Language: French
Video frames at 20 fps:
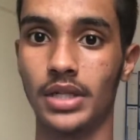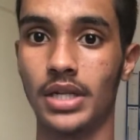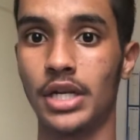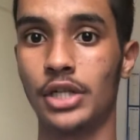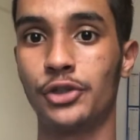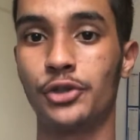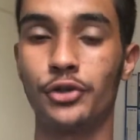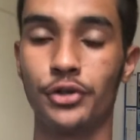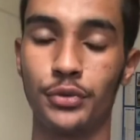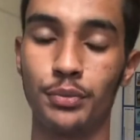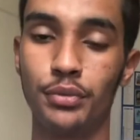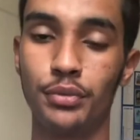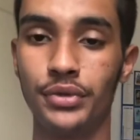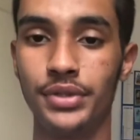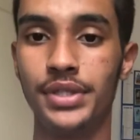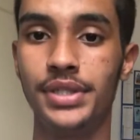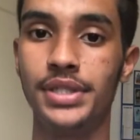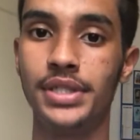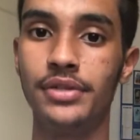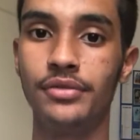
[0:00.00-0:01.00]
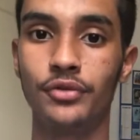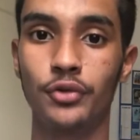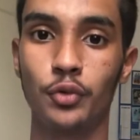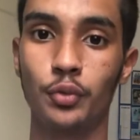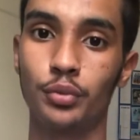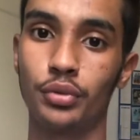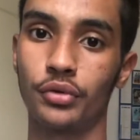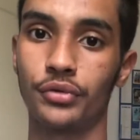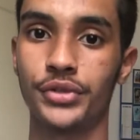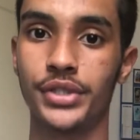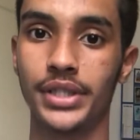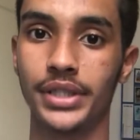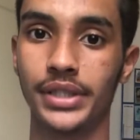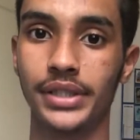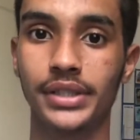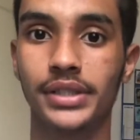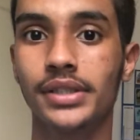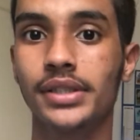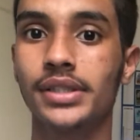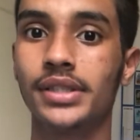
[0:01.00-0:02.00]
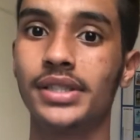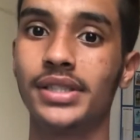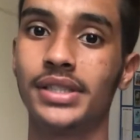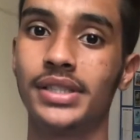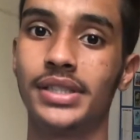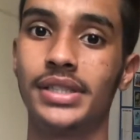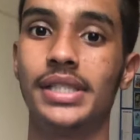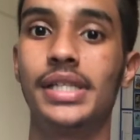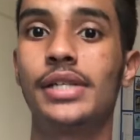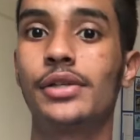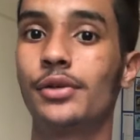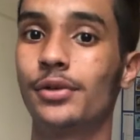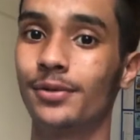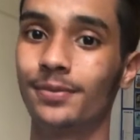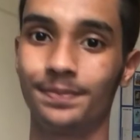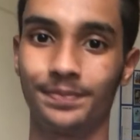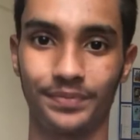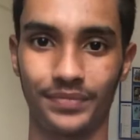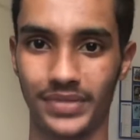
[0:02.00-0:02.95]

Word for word: la chose positive qu'on peut en tirer, c'est qu'il